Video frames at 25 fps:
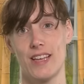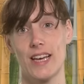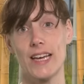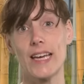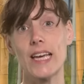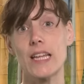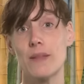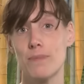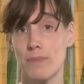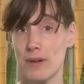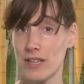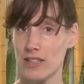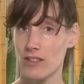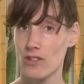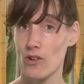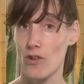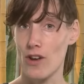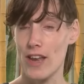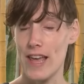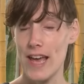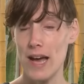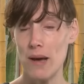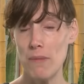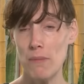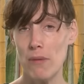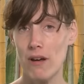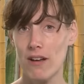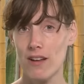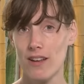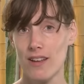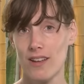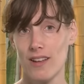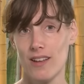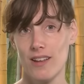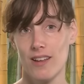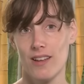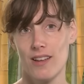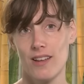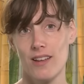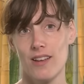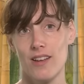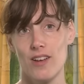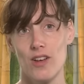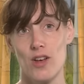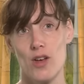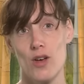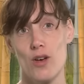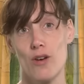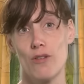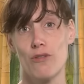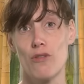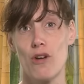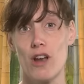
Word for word: à quatre pattes dans l'herbe, euh,